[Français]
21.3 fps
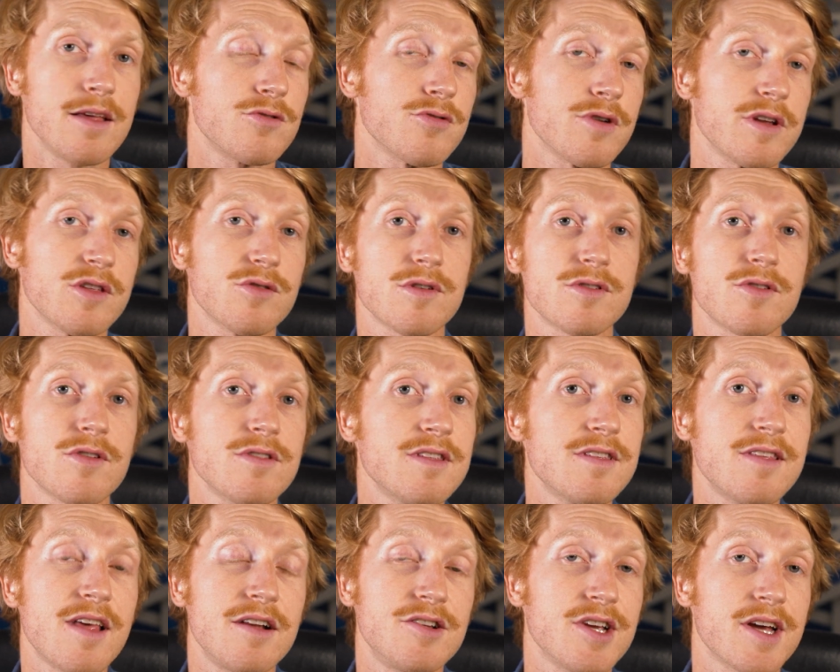Et sur les
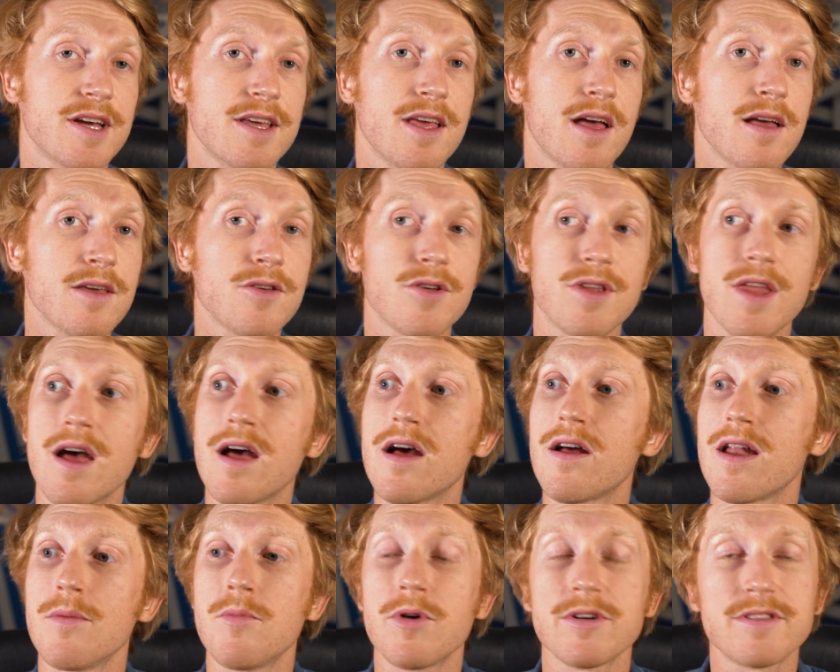70 Algériens, il y en
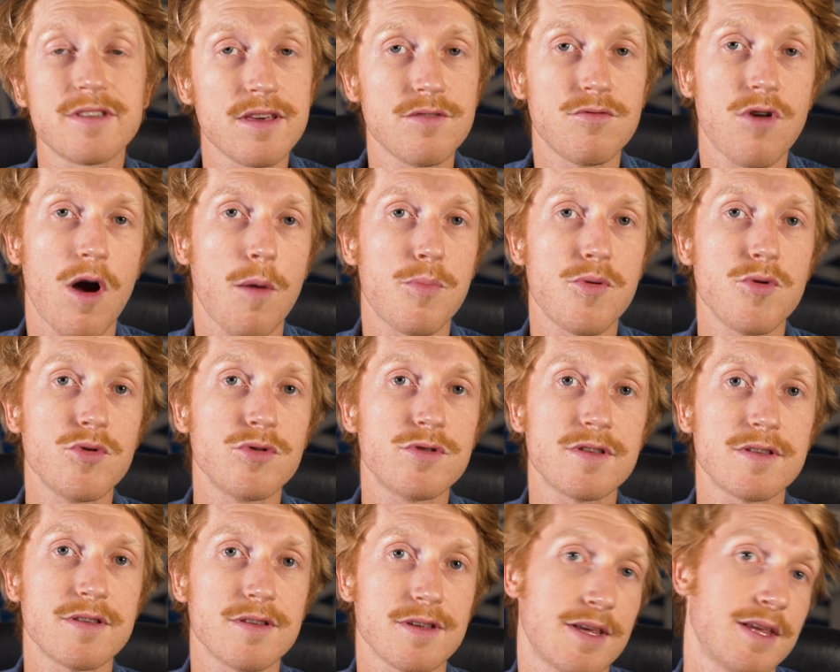a la moitié, voire
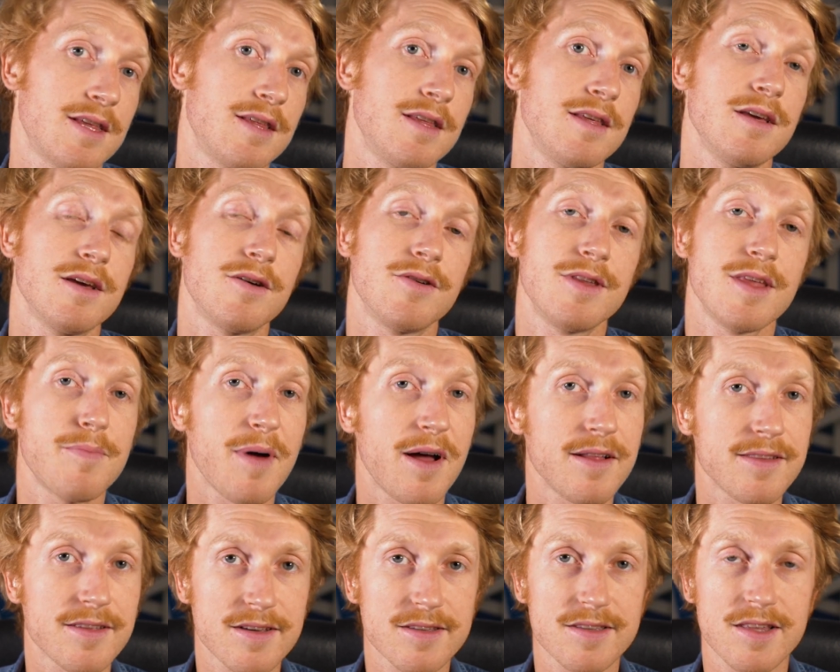plus, qui euh, n'est pas
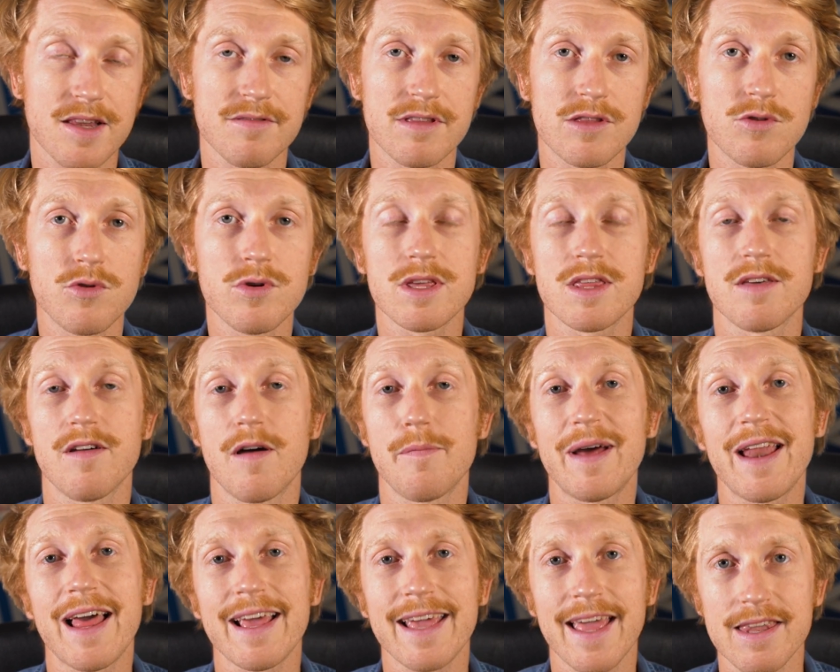intéressé à la vidéo et qui va
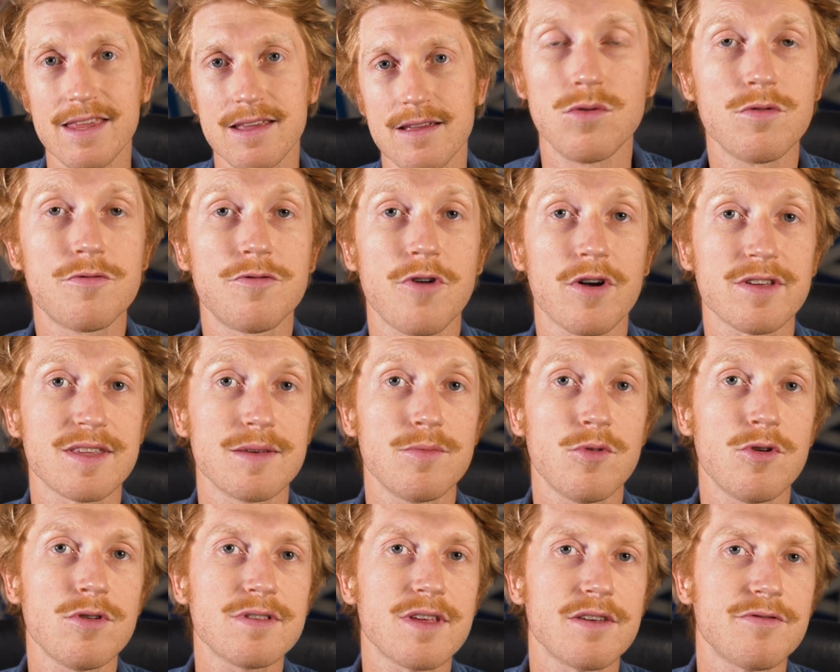pas la regarder. Donc
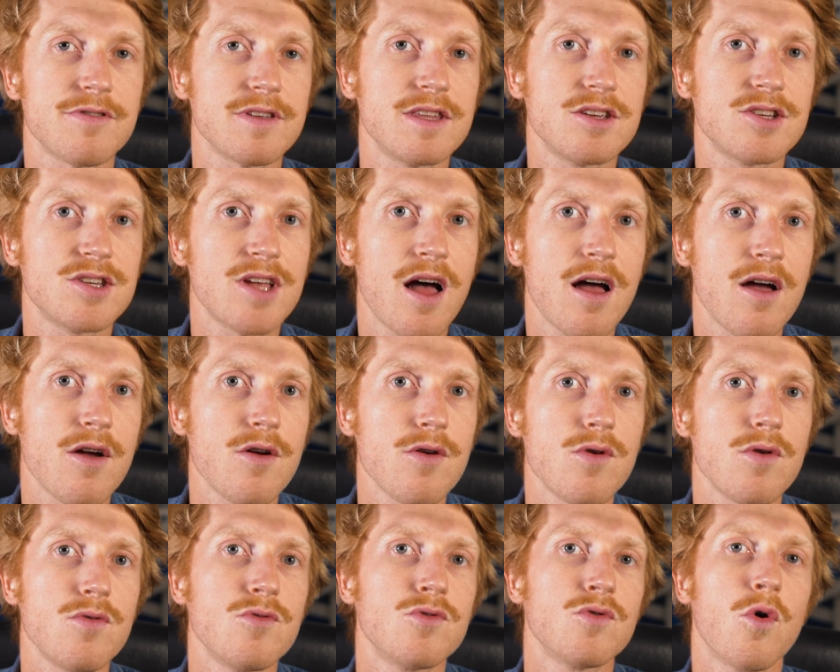forcément, ça fait déjà
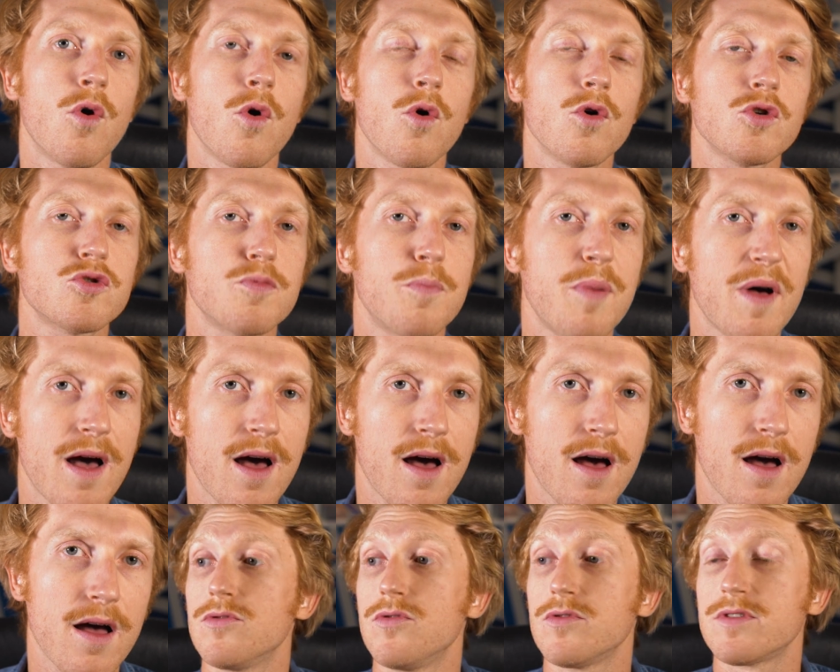une grosse
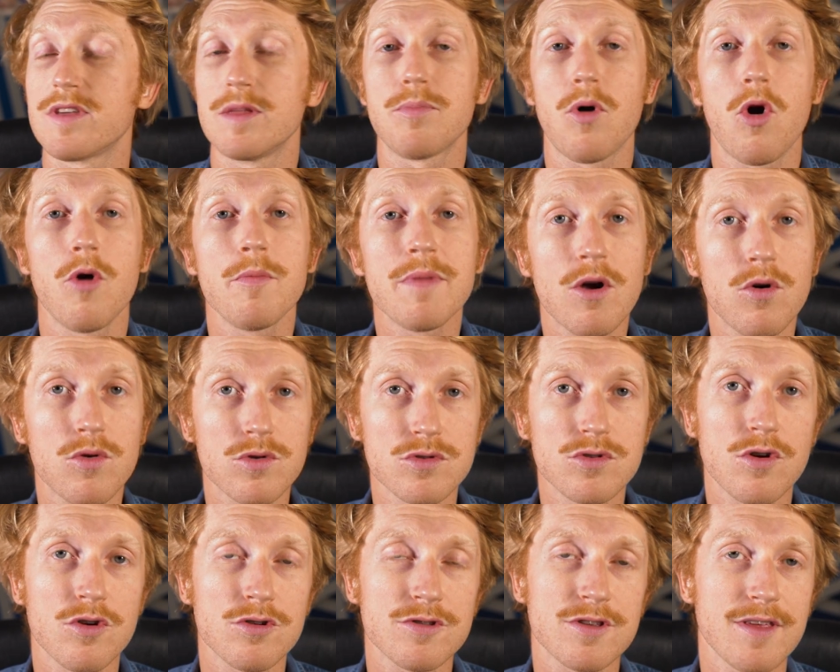part de cette première
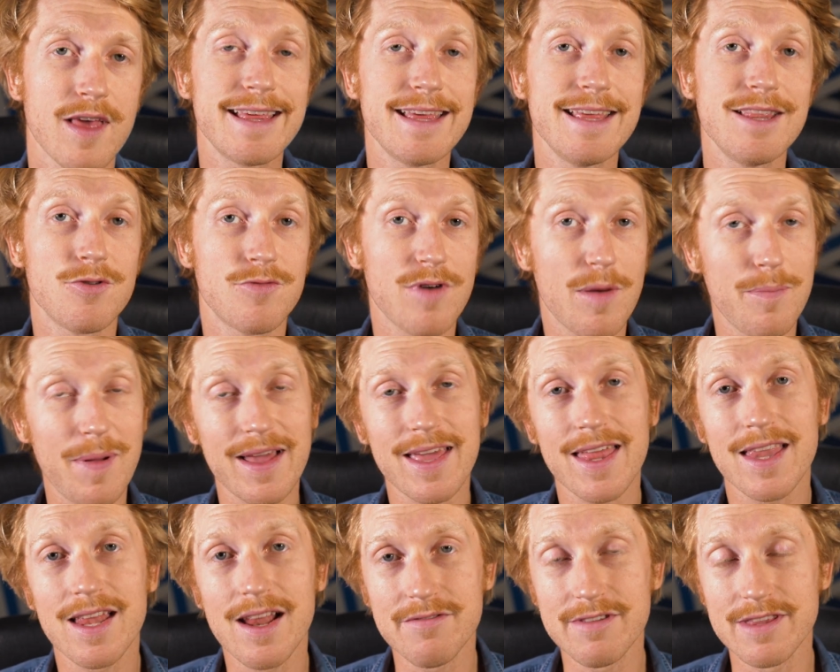audience qui ne va pas
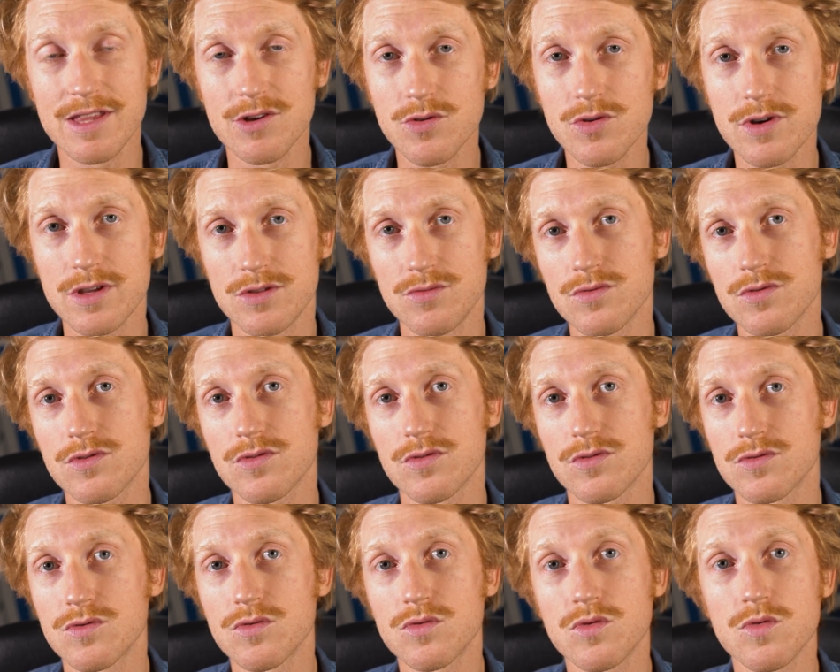regarder la vidéo et donc
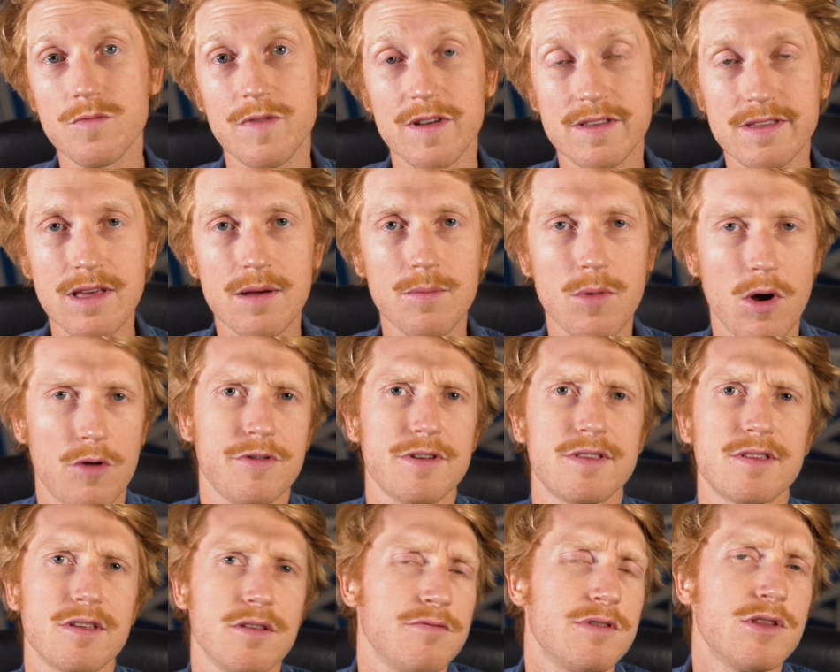euh, YouTube va se dire bah en
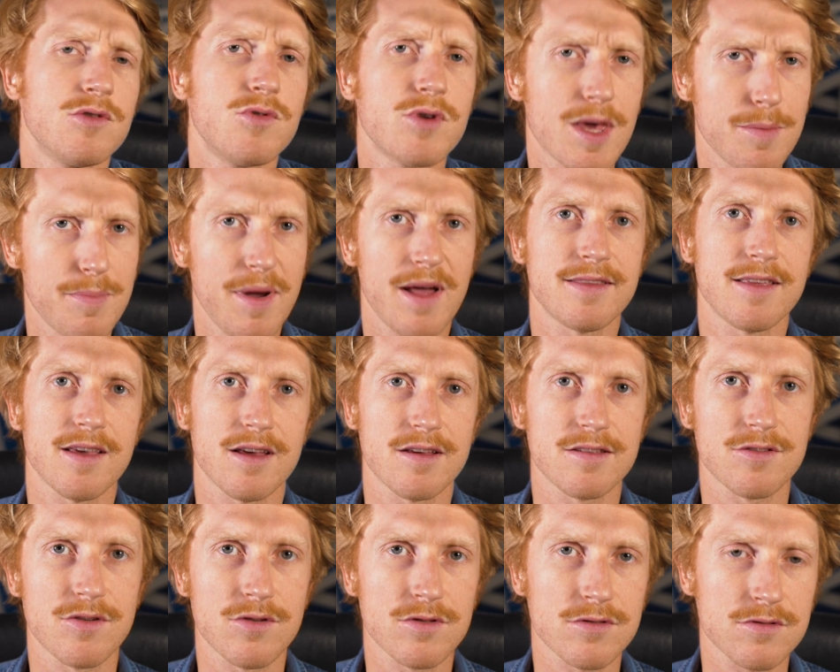fait c'est une vidéo qui est pas
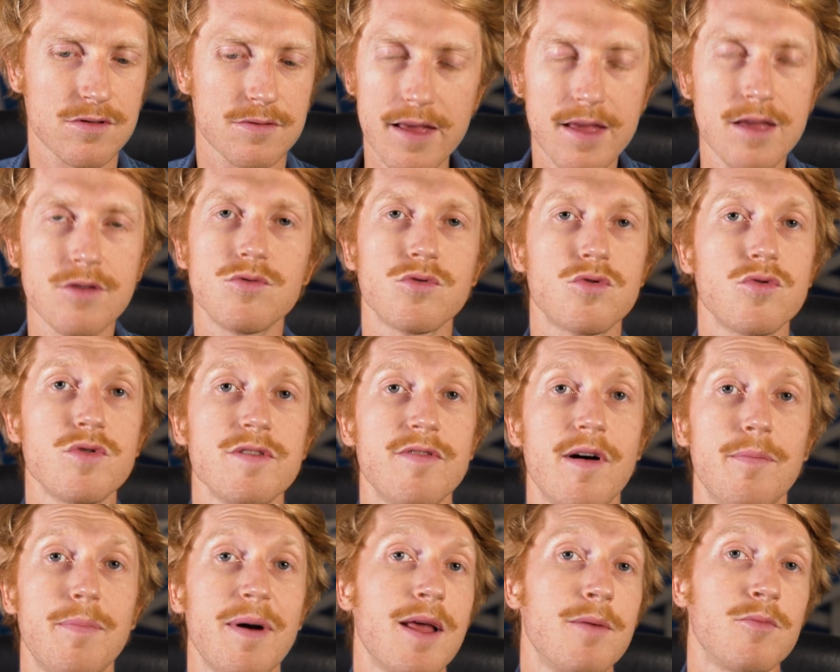intéressante et du coup il
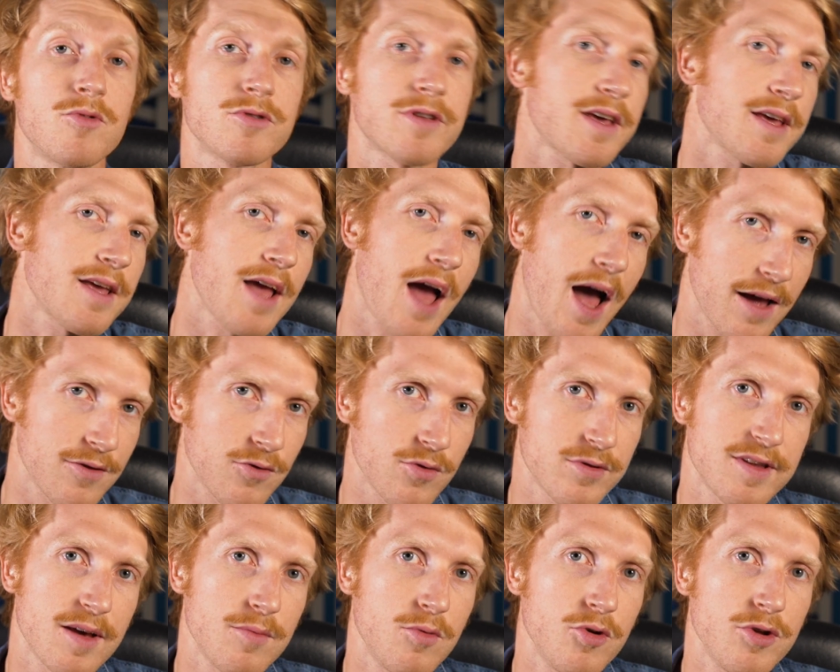va pas la montrer à
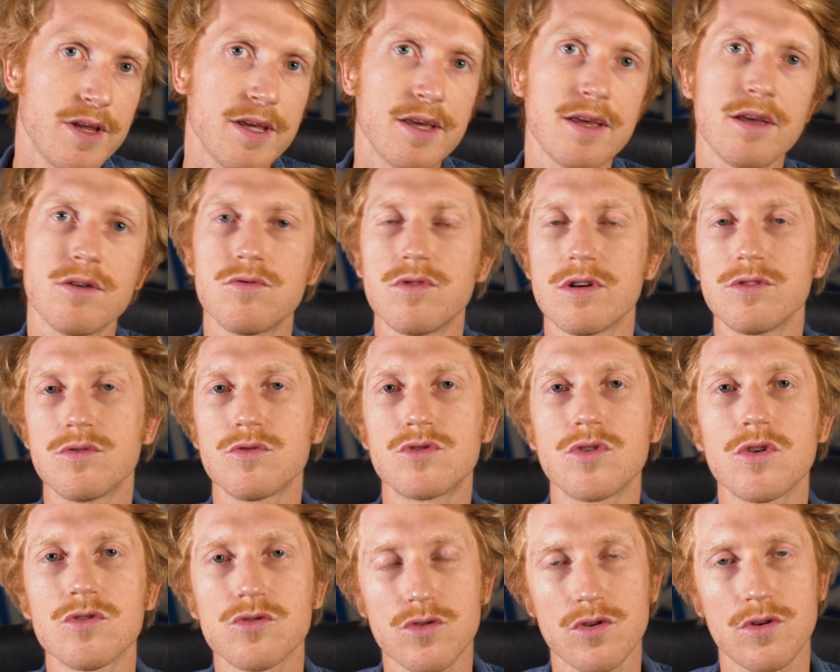d'autres abonnés ou à d'autres
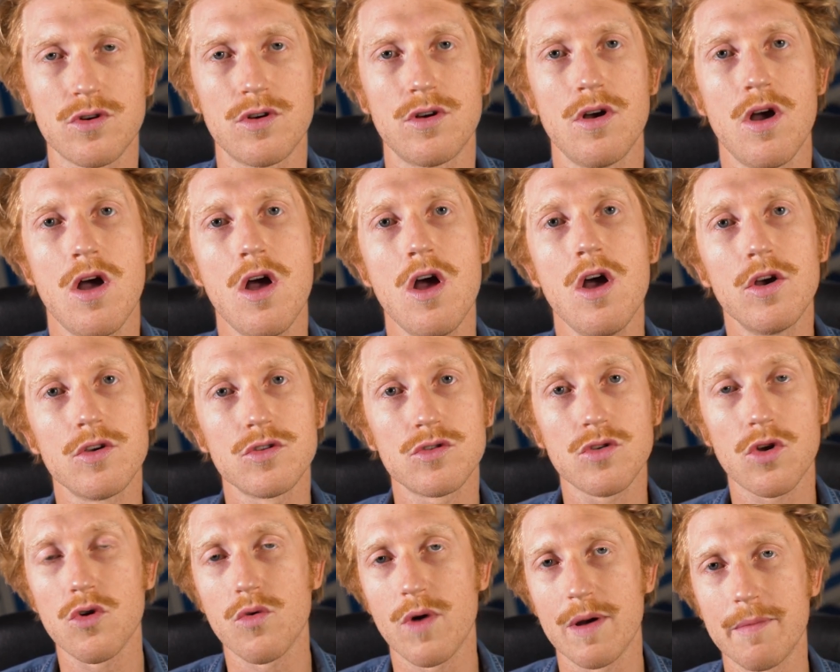gens sur, euh,
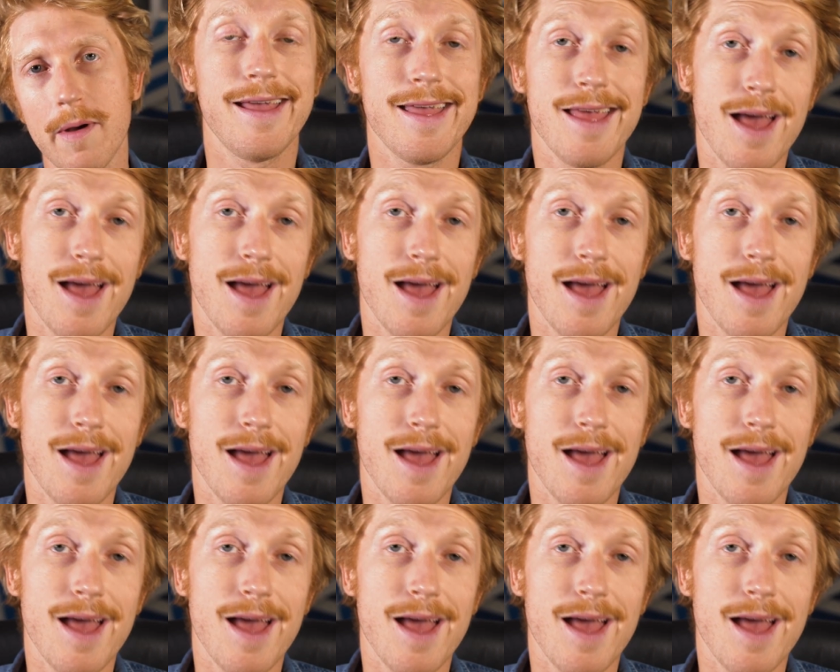sur le web.